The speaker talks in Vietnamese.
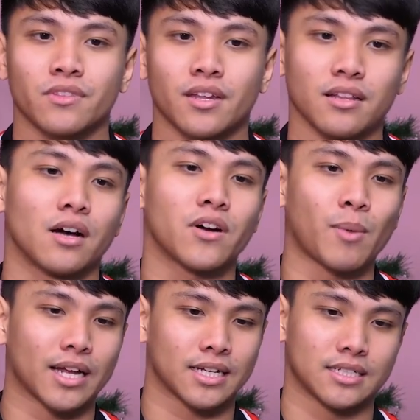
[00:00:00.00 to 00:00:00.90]
Thì nói thật với các
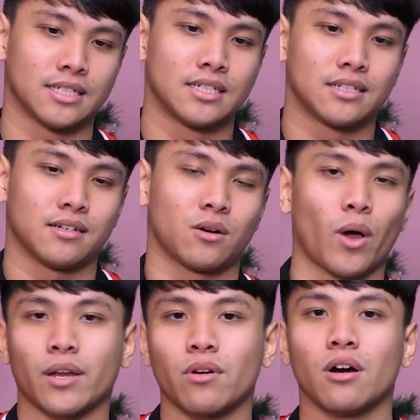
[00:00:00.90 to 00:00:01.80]
bạn là
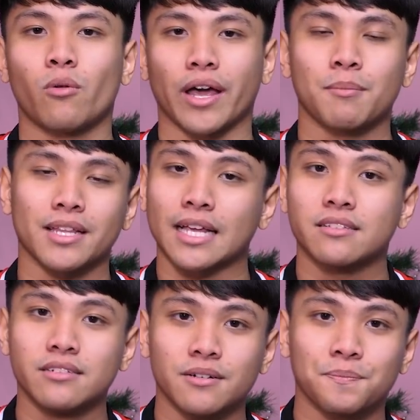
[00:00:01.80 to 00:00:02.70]
khoảng đâu đó khoảng 3 tháng
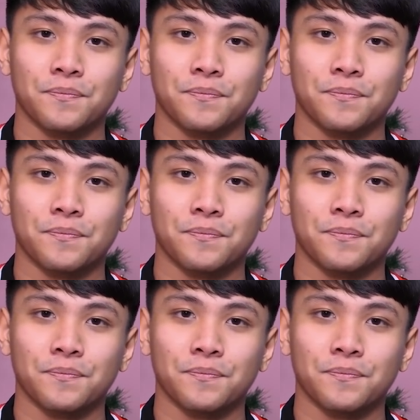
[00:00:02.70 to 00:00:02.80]
trước,